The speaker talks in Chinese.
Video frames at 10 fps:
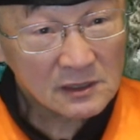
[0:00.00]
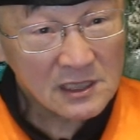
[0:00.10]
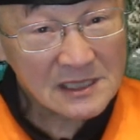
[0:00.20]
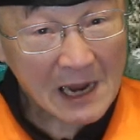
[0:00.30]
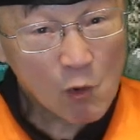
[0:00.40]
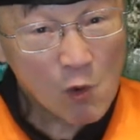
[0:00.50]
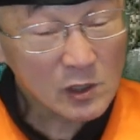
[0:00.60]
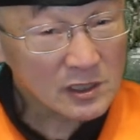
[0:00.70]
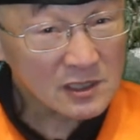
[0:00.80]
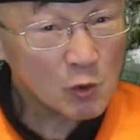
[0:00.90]
的掌
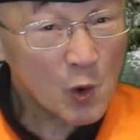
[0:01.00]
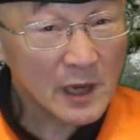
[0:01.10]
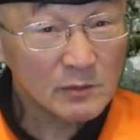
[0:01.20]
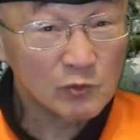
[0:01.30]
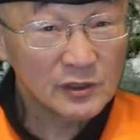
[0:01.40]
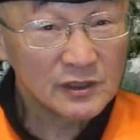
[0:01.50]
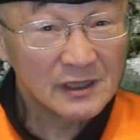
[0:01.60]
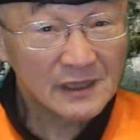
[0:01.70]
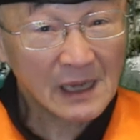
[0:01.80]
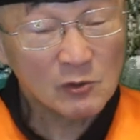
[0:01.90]
握者，蔡英门，
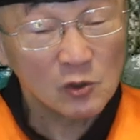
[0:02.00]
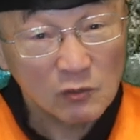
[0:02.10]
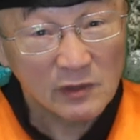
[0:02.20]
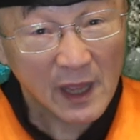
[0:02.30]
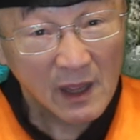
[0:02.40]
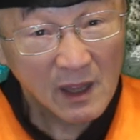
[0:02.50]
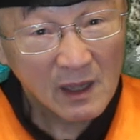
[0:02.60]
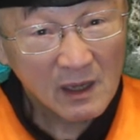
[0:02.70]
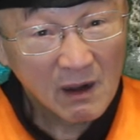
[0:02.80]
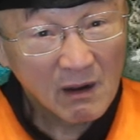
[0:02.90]
你含咪土呢？
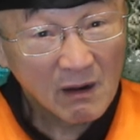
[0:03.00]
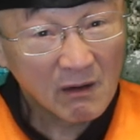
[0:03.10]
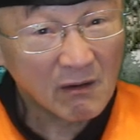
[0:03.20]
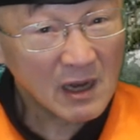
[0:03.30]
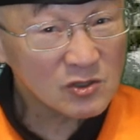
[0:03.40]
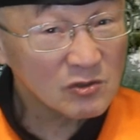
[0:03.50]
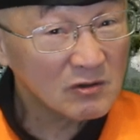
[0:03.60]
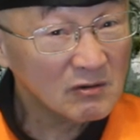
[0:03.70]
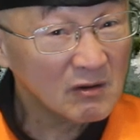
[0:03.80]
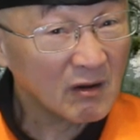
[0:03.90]
哦啊，所以
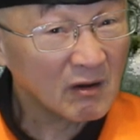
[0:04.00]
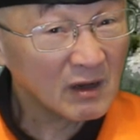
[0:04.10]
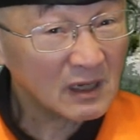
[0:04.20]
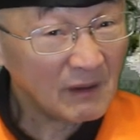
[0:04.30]
讲哦，